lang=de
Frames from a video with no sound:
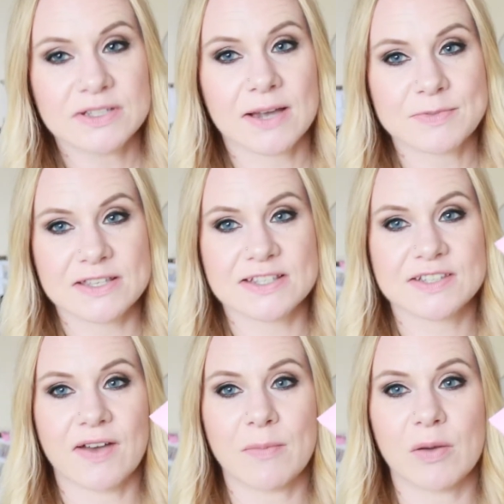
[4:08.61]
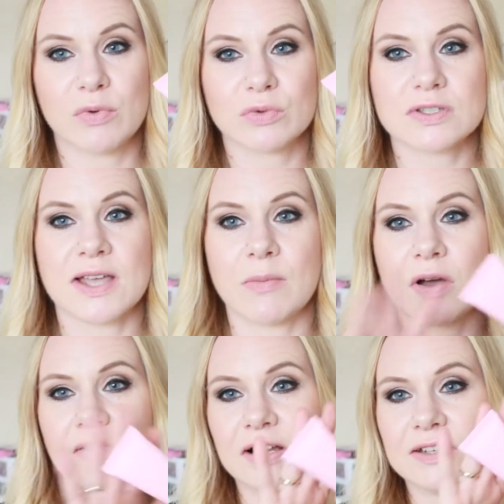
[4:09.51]
Ich habe es jetzt zweimal benutzt,
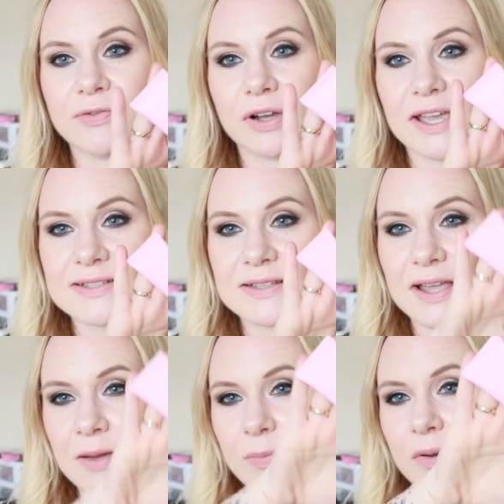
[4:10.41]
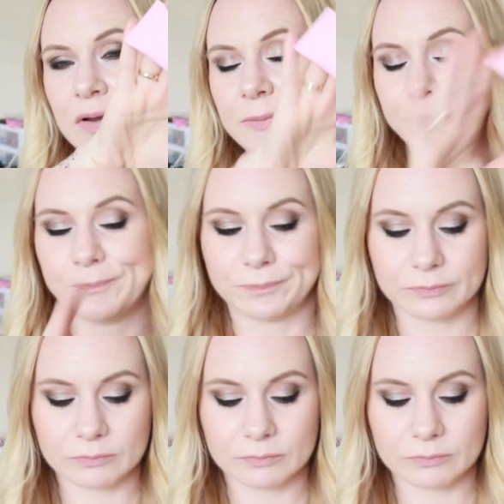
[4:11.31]
einmal weil ich vergessen habe, ähm,